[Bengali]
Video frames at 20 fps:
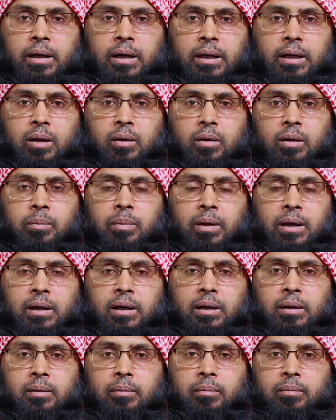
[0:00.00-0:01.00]
একে
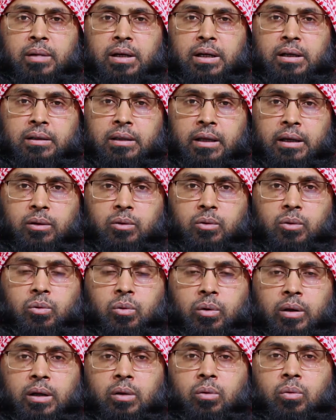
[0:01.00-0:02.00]
একবারে নির্ধারিত
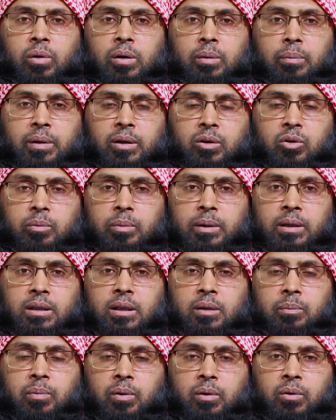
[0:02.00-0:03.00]
করে ওই মৃত
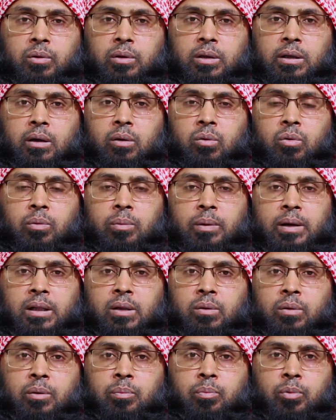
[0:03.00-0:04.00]
ব্যক্তির পক্ষ থেকে কোরবানি
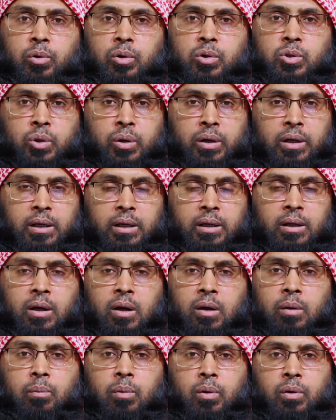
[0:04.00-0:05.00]
দেওয়ার প্রয়োজন নেই
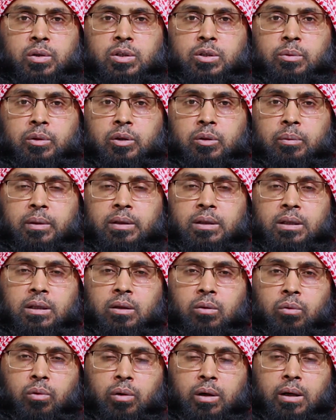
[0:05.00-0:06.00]
বরং জীবিত
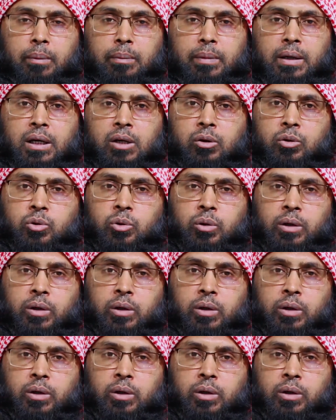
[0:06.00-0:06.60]
ব্যক্তিদের অনুগামী নিয়ত